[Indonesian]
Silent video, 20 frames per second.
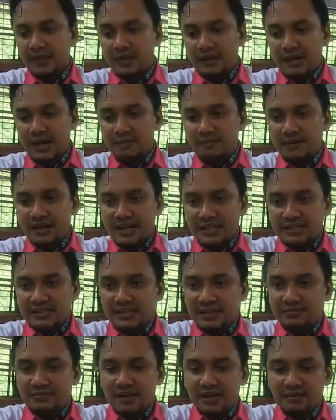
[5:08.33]
Nah,
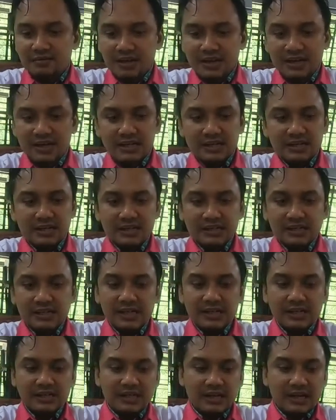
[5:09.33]
aplikasinya bagaimana? Nanti
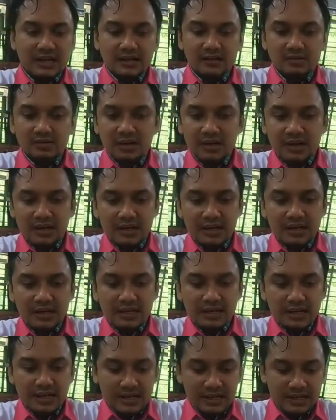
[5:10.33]
yang kita akan gunakan
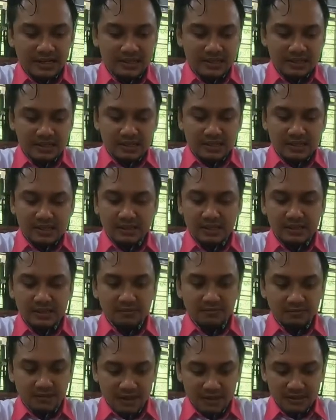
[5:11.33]
adalah kita
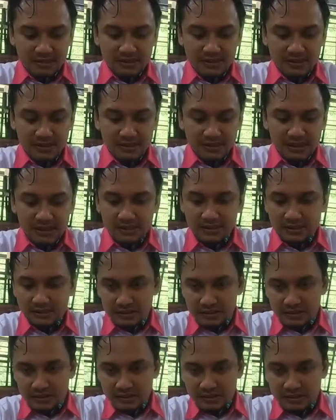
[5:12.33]
timbang sekitar
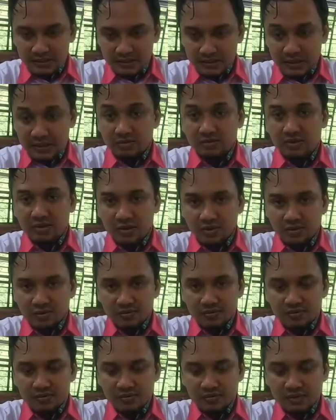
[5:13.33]
1
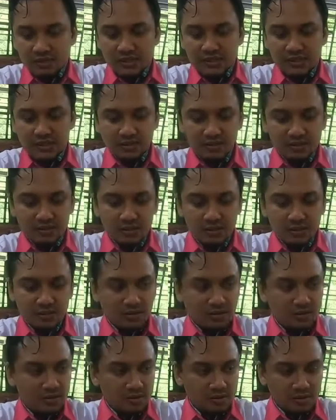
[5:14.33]
kilo, ya 1
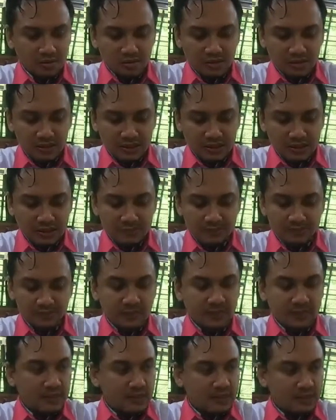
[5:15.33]
kilo ini
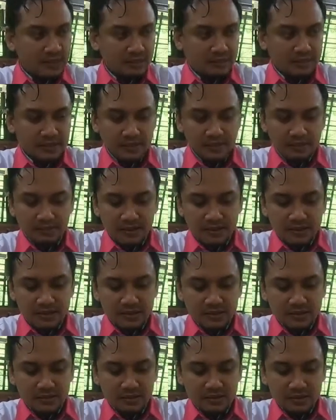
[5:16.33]
apa namanya
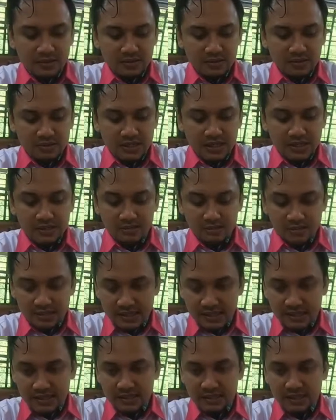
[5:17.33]
1 kilo
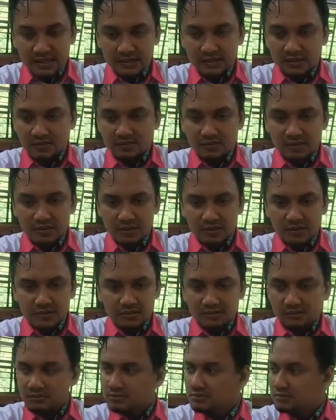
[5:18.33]
sayurnya atau
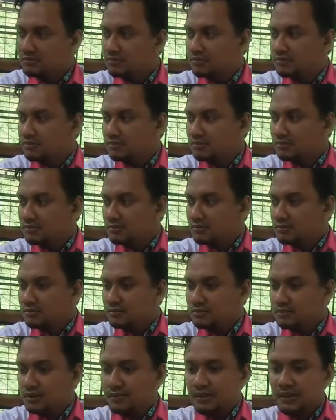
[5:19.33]
mungkin
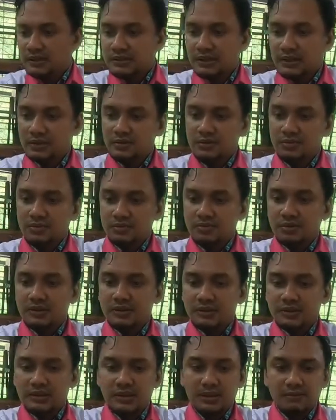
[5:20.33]
Satu, dua,
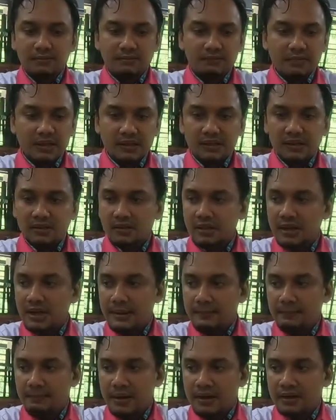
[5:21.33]
tiga, empat,
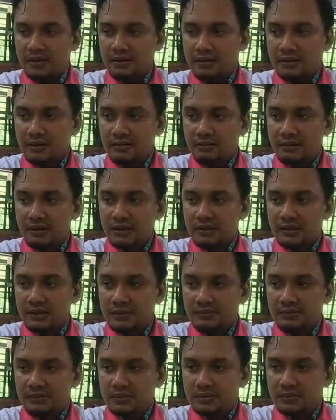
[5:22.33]
delapan.
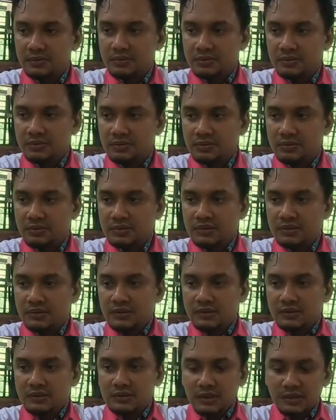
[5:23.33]
Berarti butuh
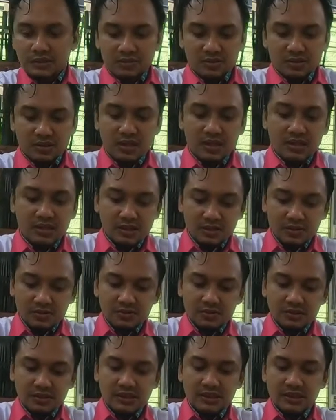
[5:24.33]
satu setengah kilo,
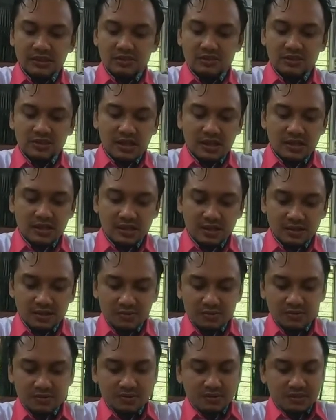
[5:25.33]
ya satu setengah
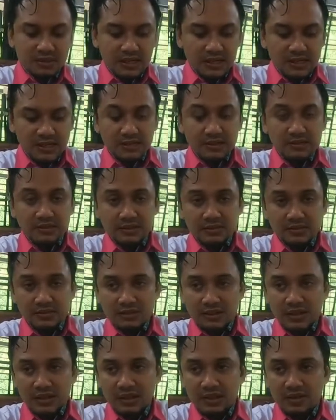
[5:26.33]
kilo, ya nanti satu
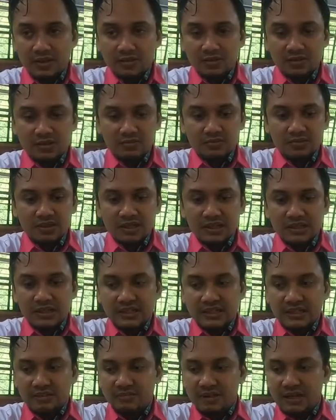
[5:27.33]
setengah kilo. Terus kemudian
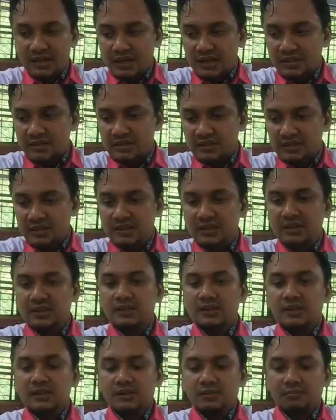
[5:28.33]
kita tambahkan si
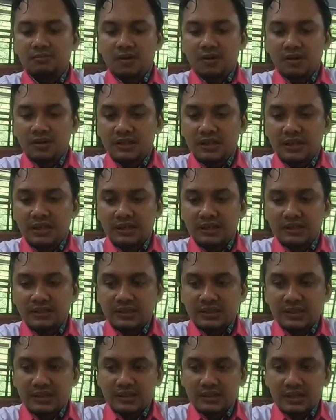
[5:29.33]
molnya ini
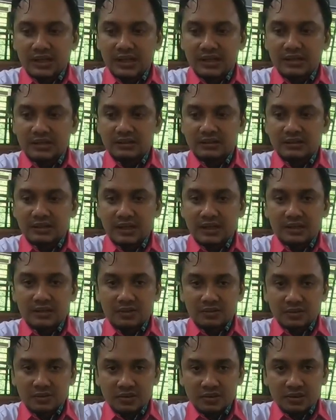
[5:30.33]
sekitar 100
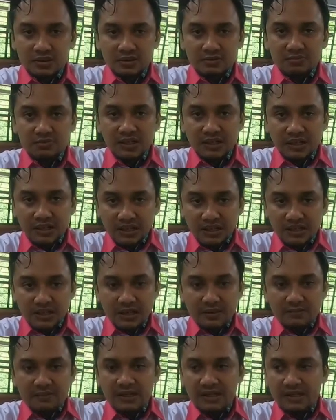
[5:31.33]
mili.
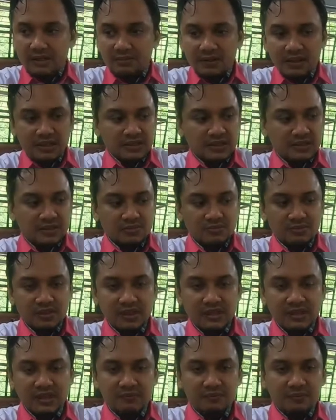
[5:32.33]
Kenapa ditambahkan 100
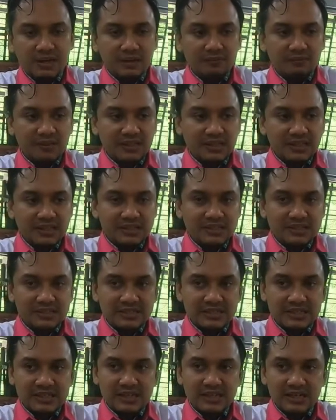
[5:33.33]
mili? Yang paling penting di
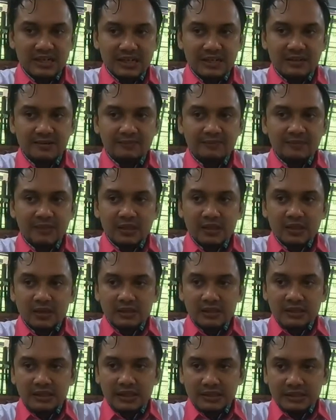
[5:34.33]
sini adalah
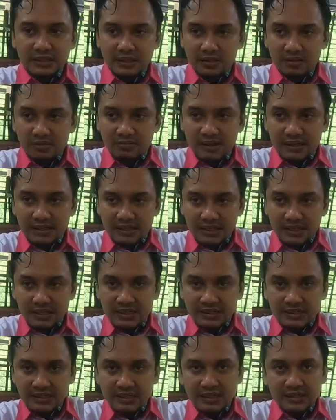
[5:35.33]
tidak terlalu banyak
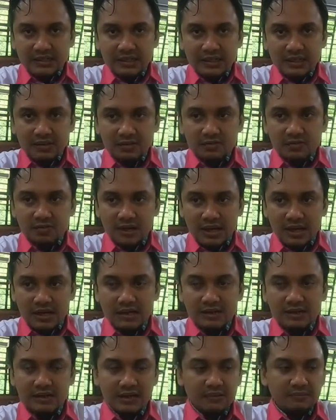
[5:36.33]
dan tidak terlalu
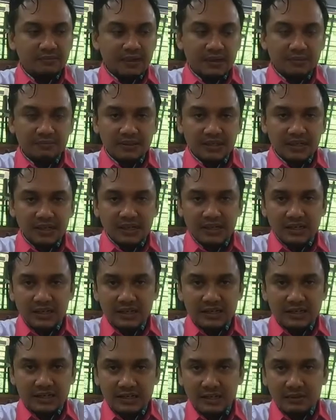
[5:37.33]
kurang. Dan yang paling penting adalah
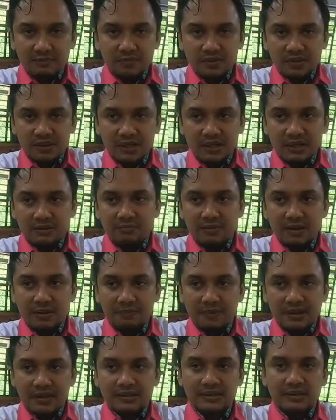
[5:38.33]
dia punya
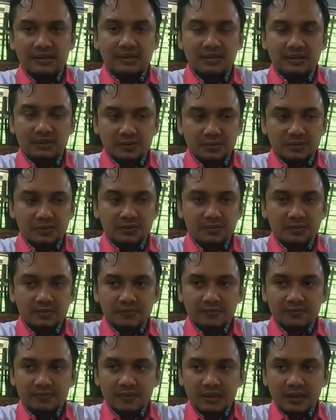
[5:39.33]
kelembapan tertentu.
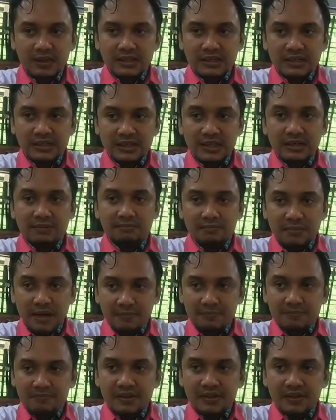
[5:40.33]
Ya, jadi
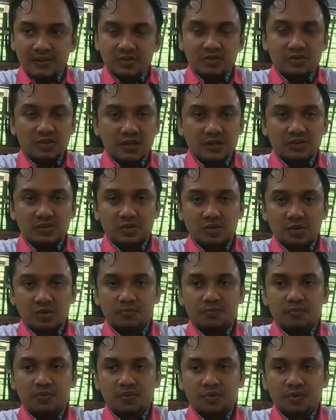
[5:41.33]
lembab itu sudah
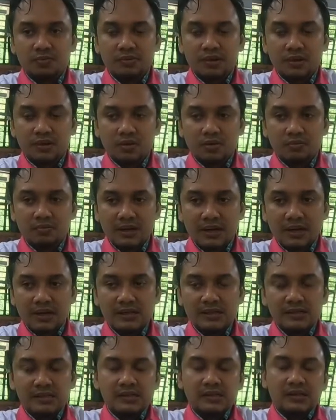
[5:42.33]
cukup untuk
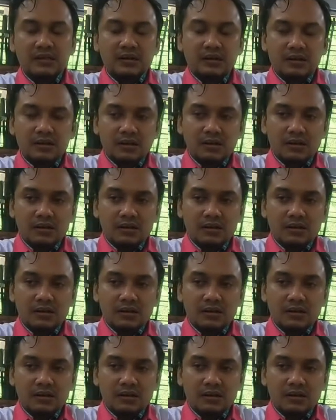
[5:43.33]
mikroba e,